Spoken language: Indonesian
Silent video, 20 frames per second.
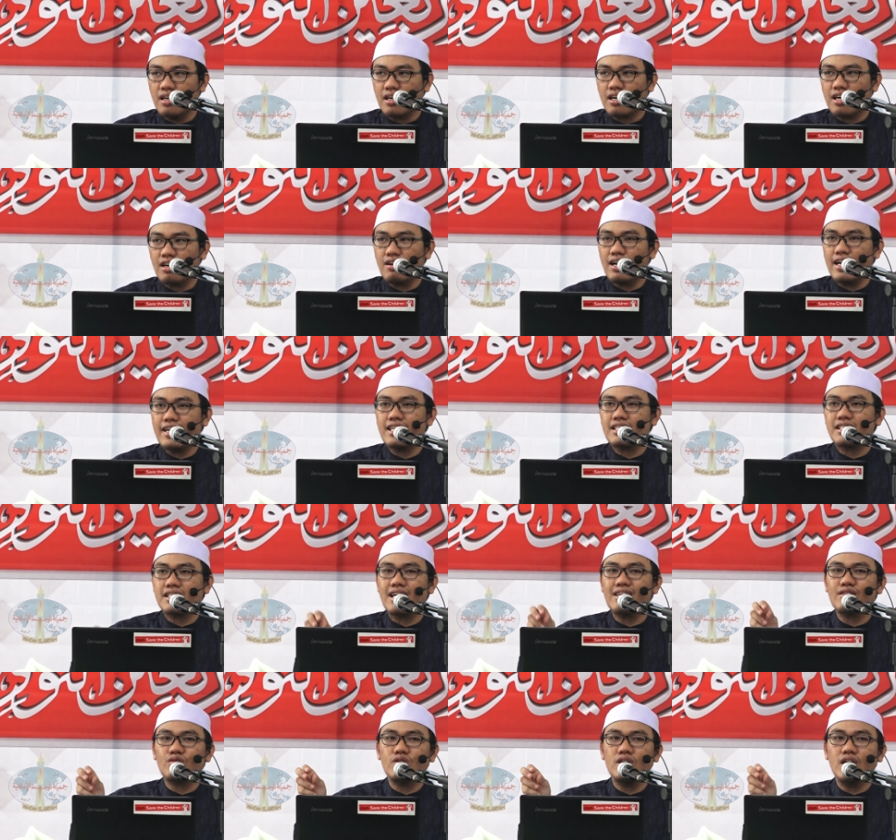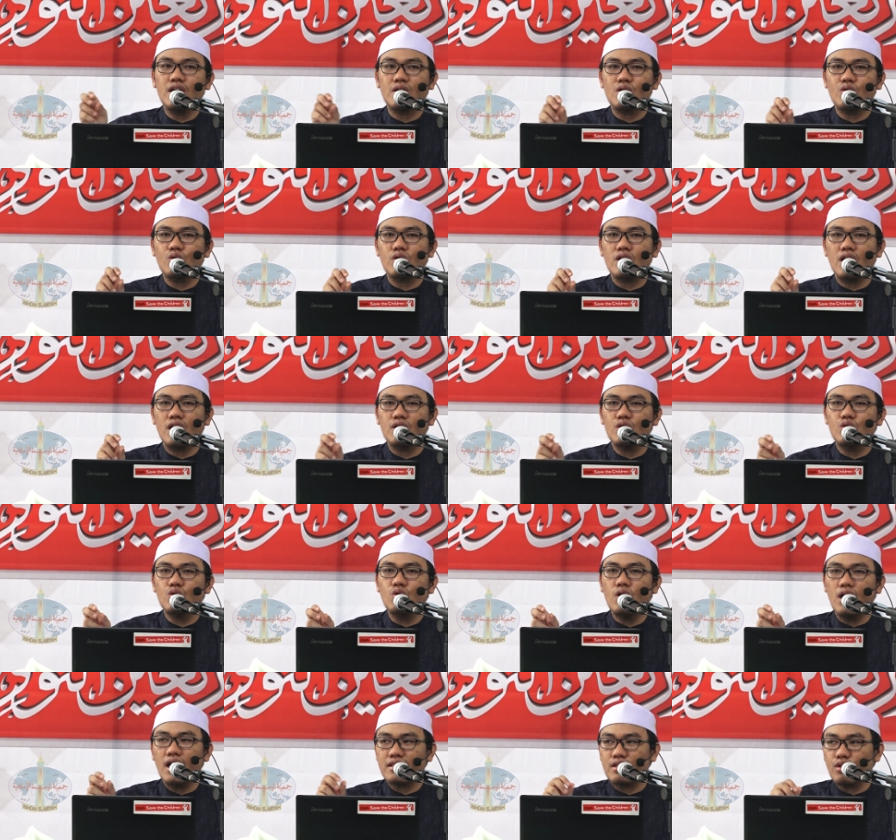kalau ada satu yang kurang
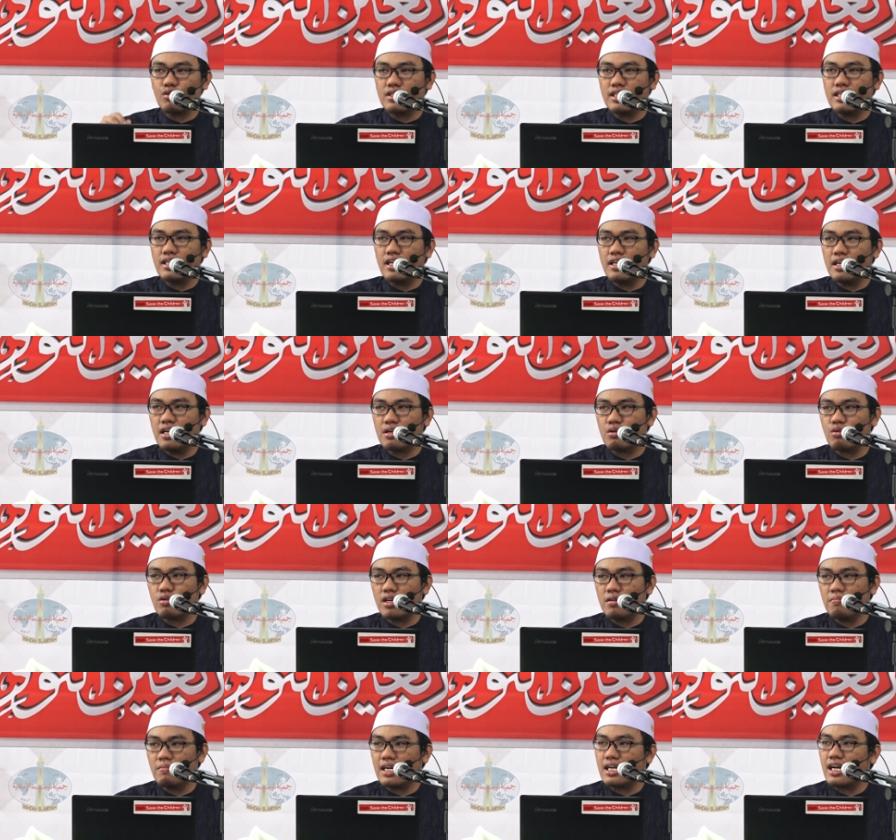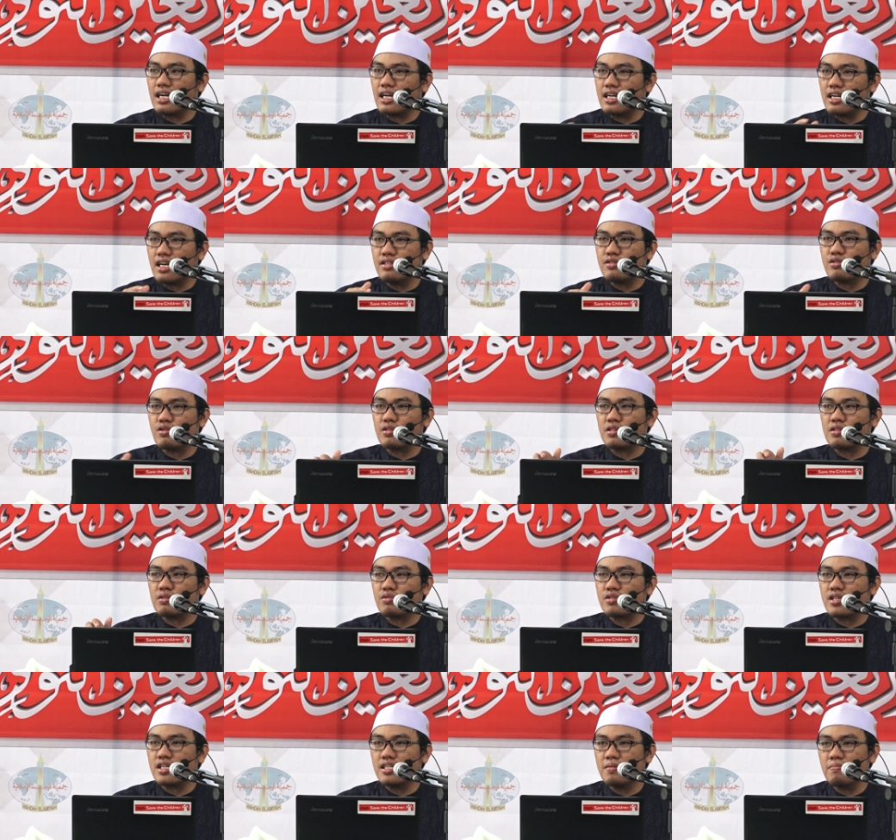dua atau tiga yang kurang maka akan hancur
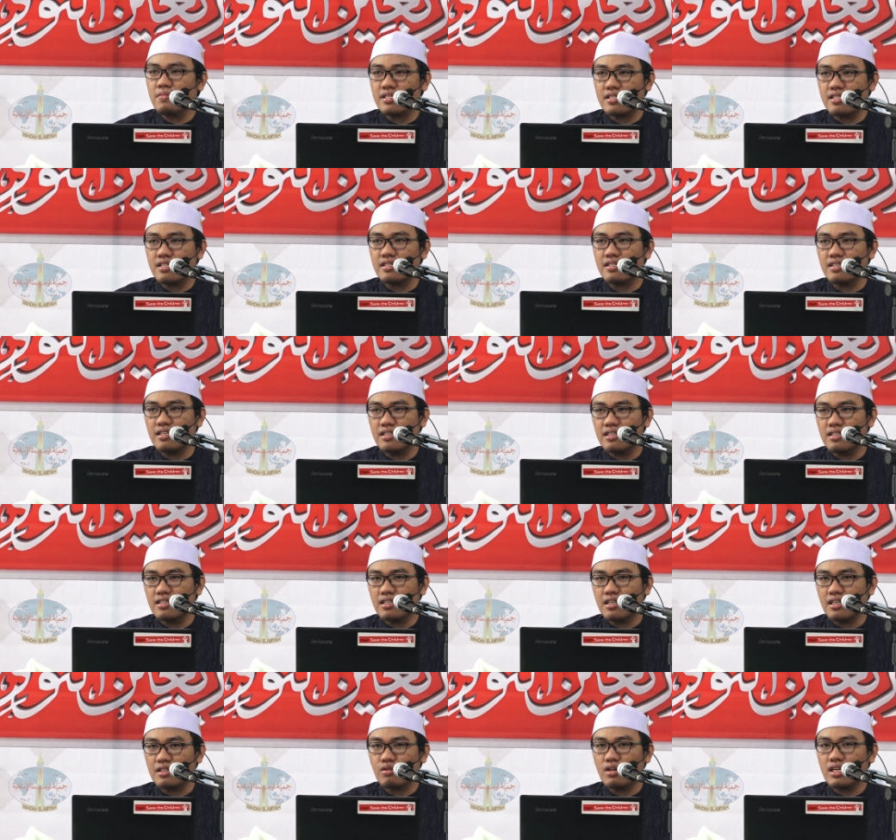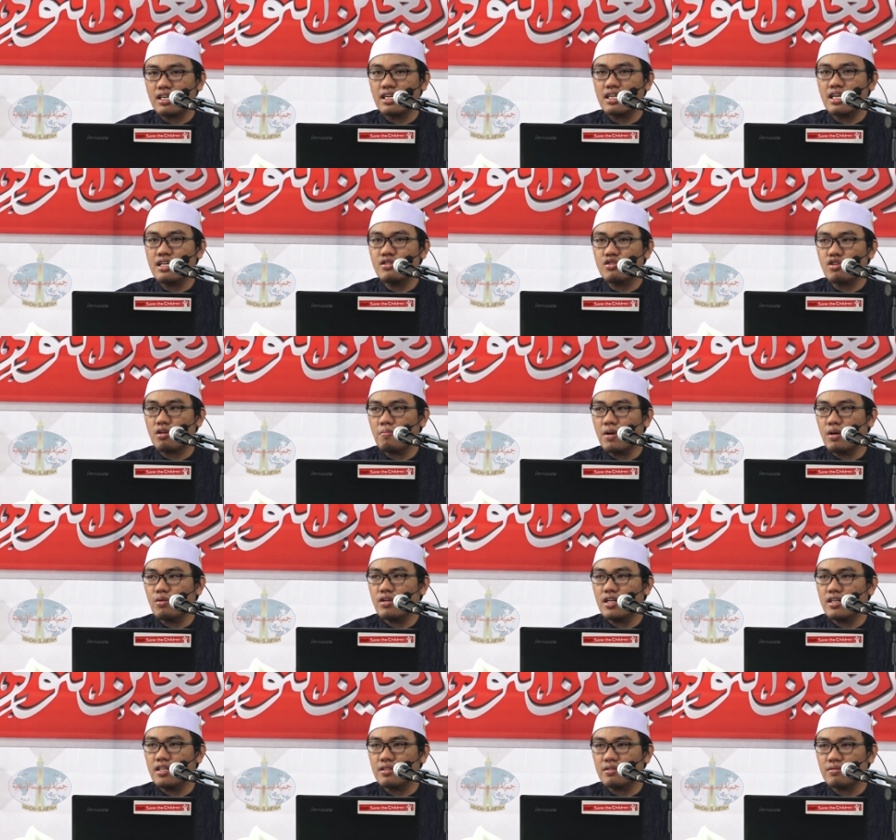tentu saja masjidnya atau akan hancur
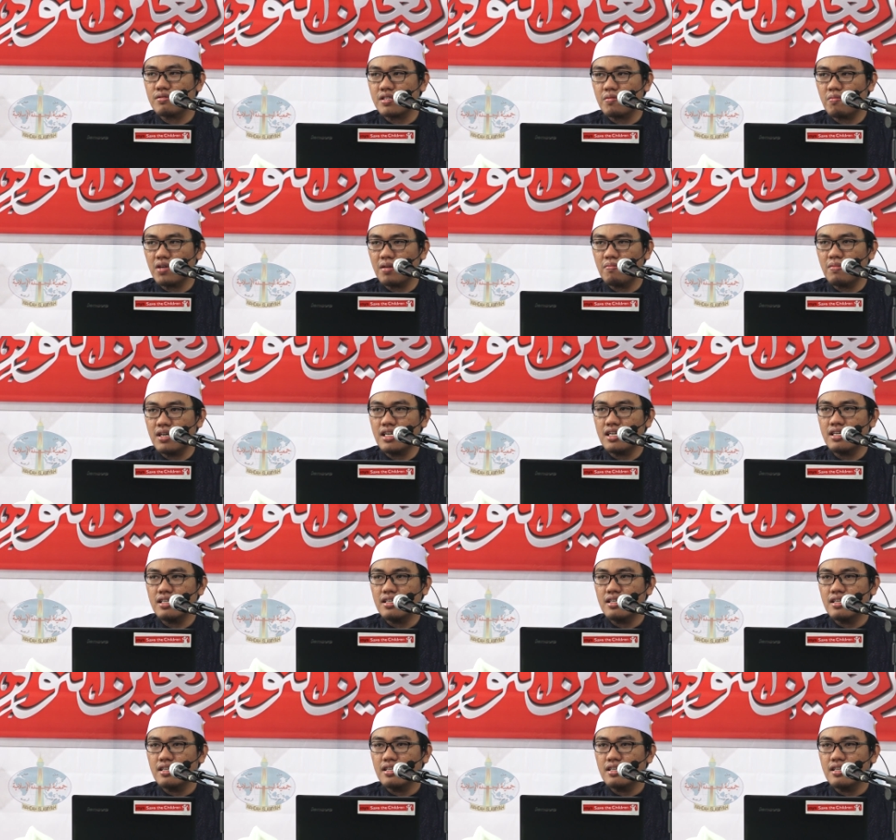bangunan itu sebagaimana